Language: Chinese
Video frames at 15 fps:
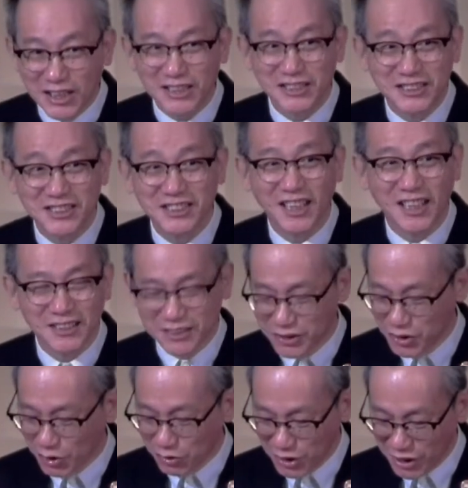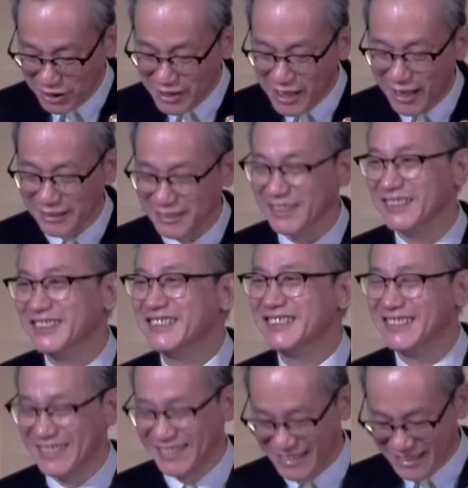心灵鸡汤是有营养的，
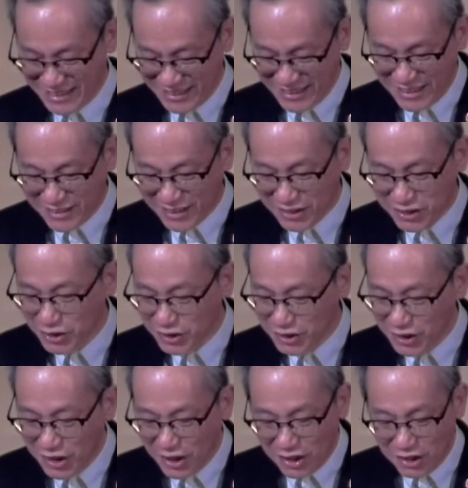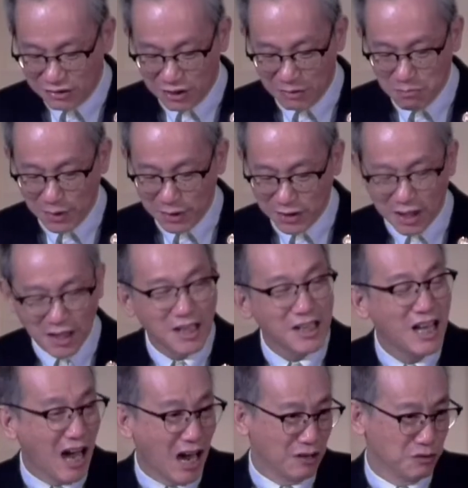那是人们的
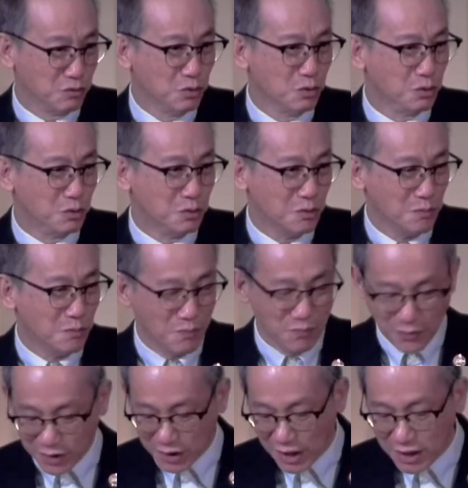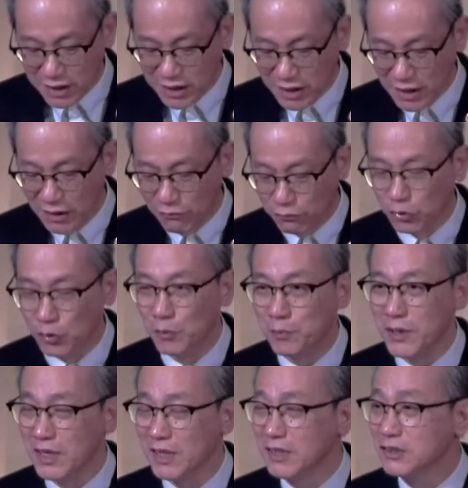感悟得以
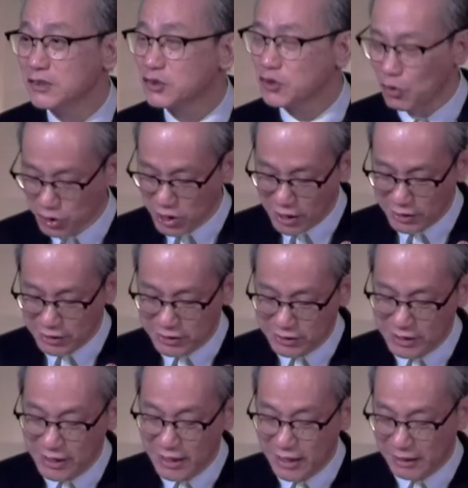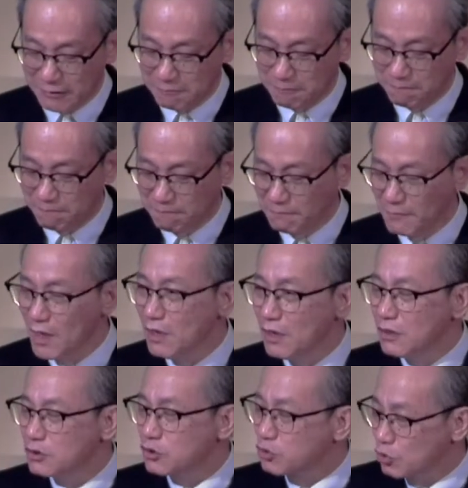抚平受伤的心灵，
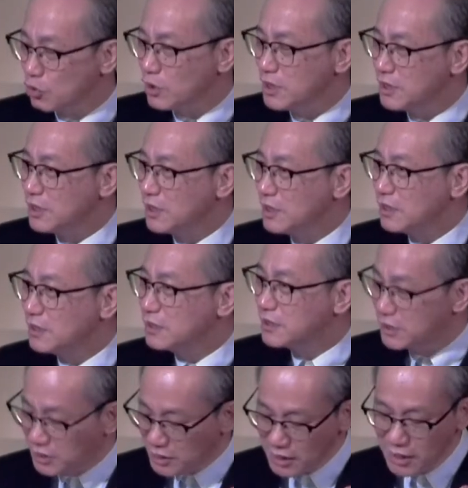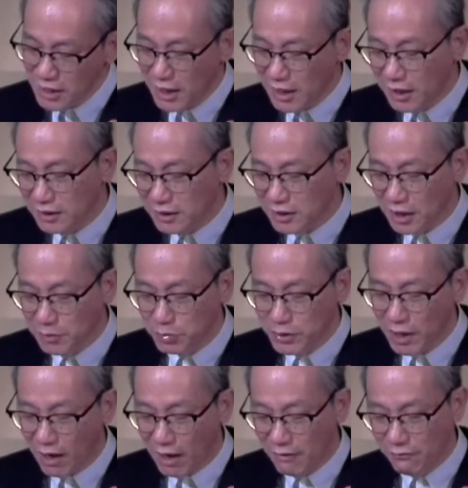所以心灵得
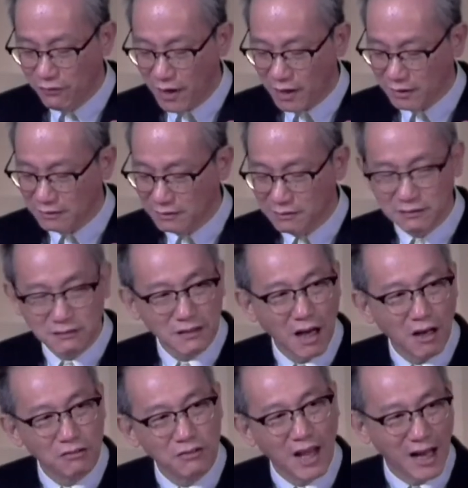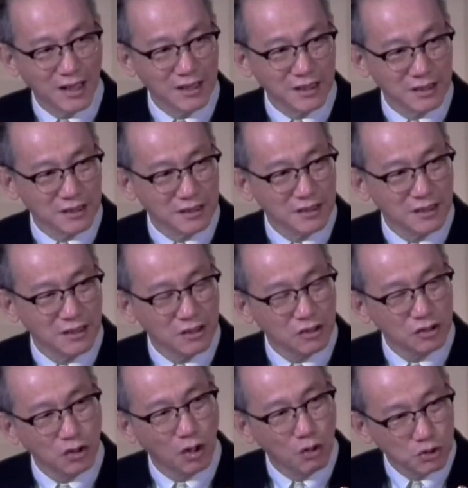不到安放，到哪里
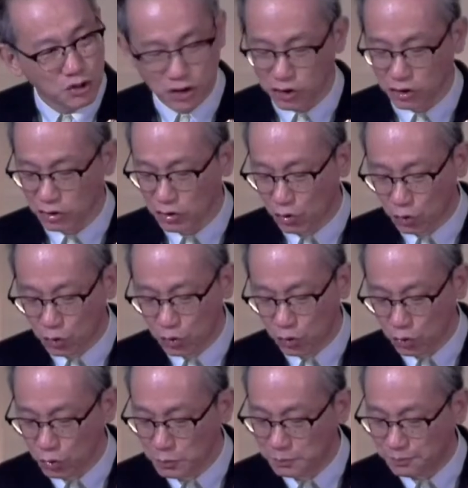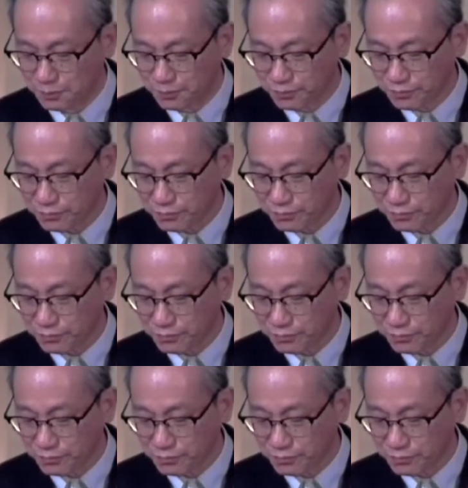都是孤独。